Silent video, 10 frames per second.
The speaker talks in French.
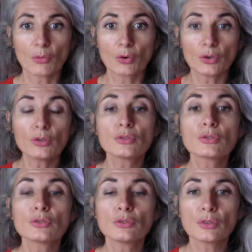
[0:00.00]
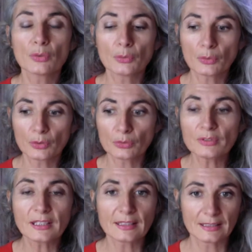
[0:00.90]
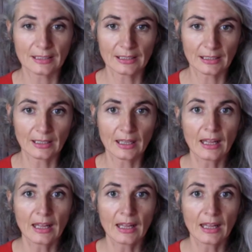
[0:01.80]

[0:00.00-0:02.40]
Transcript: en clôture tout un cycle.